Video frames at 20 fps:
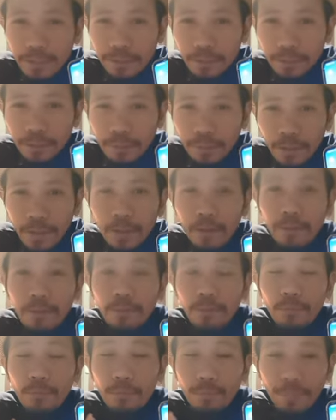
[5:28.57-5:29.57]
inyo
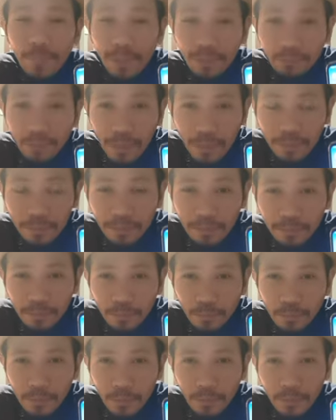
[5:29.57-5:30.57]
kung paano natin
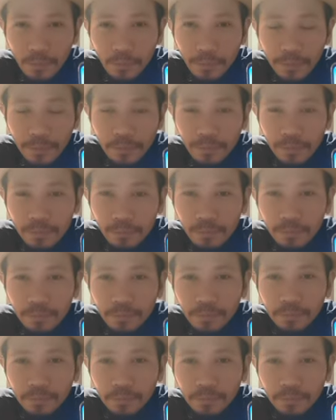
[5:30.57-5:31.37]
ito ma-withdraw.